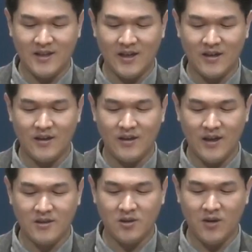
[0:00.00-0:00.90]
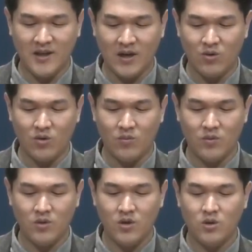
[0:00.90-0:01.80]
이삭, 에서와 야곱,
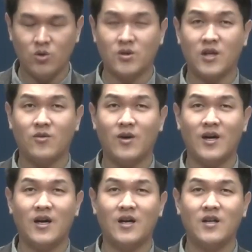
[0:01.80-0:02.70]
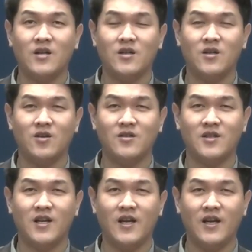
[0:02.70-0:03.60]
요셉과
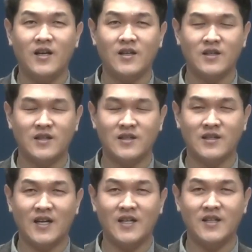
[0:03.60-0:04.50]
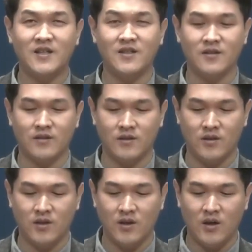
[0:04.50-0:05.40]
형들의 그 사이는
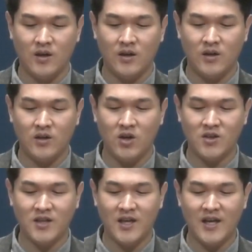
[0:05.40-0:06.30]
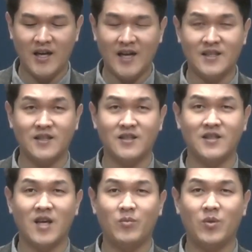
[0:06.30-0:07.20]
형제의
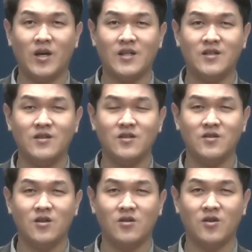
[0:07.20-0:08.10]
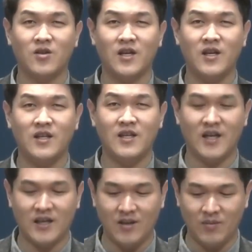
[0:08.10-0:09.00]
갈등을 대표하는 성경의
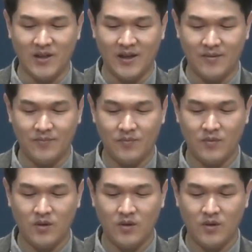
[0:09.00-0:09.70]
이야기입니다.